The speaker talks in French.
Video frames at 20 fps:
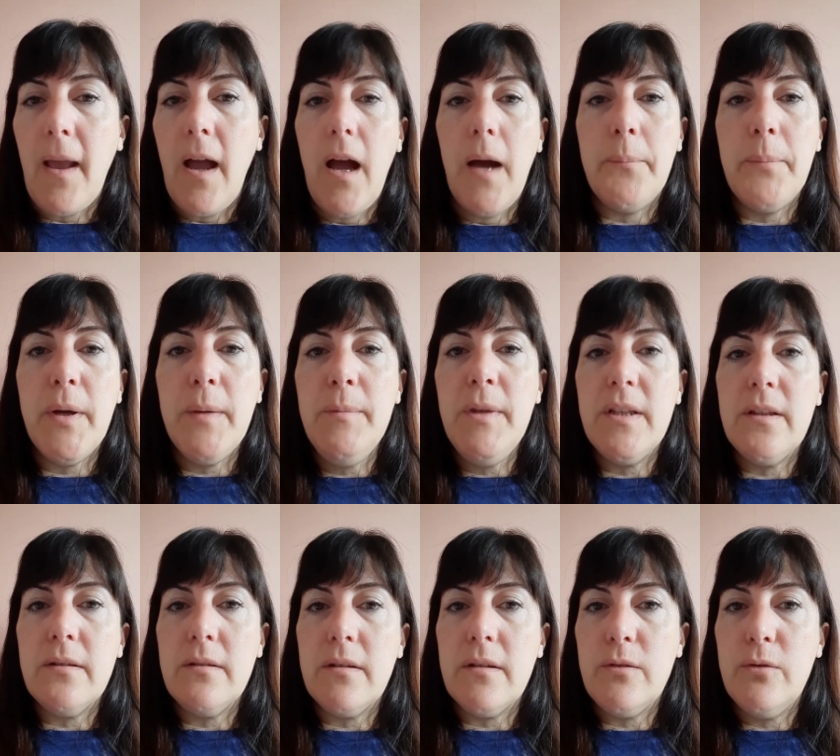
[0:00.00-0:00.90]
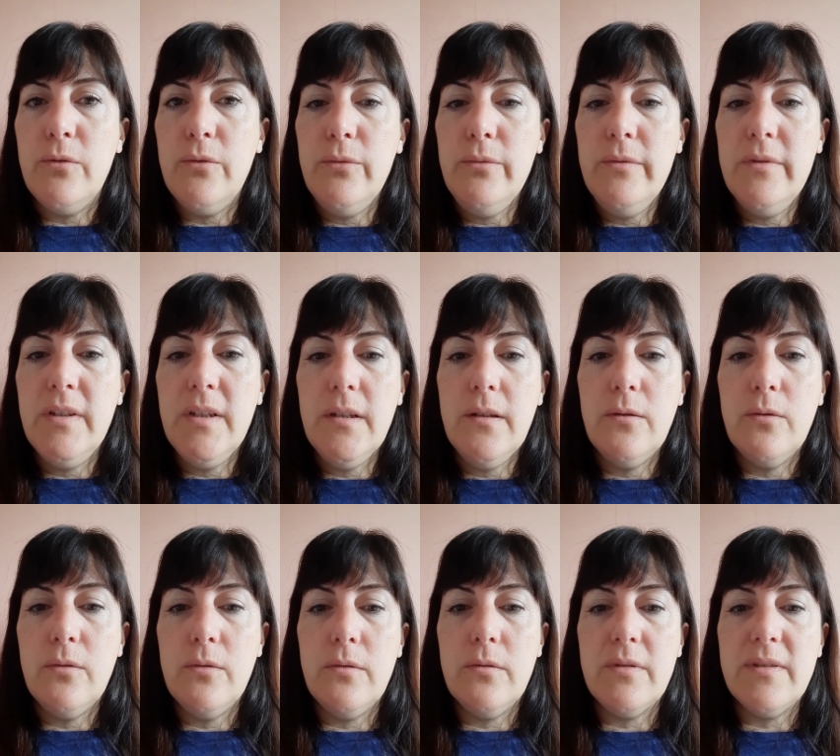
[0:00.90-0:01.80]
après, bien entendu, dès
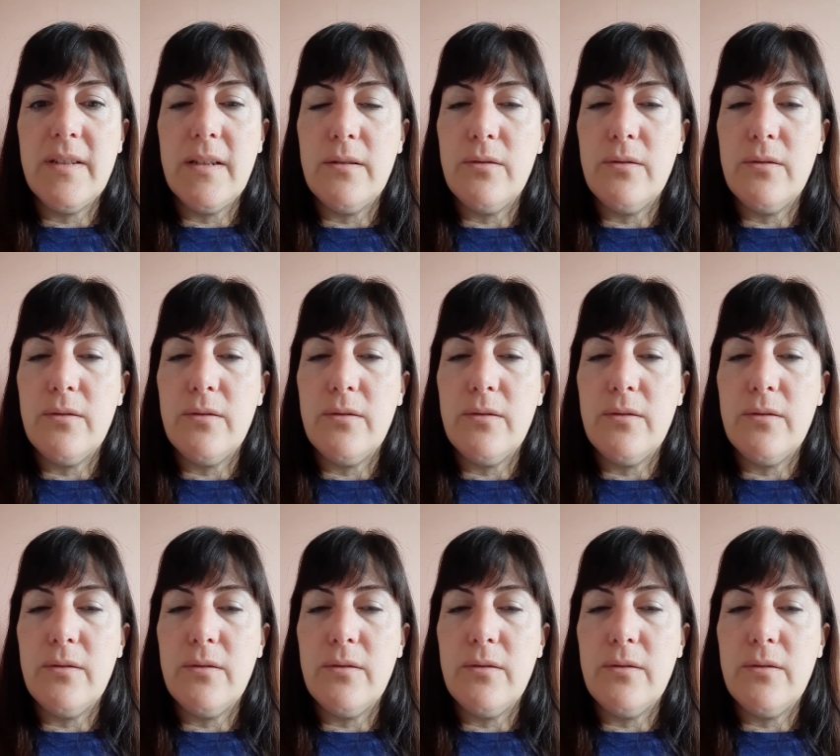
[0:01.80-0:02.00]
que ça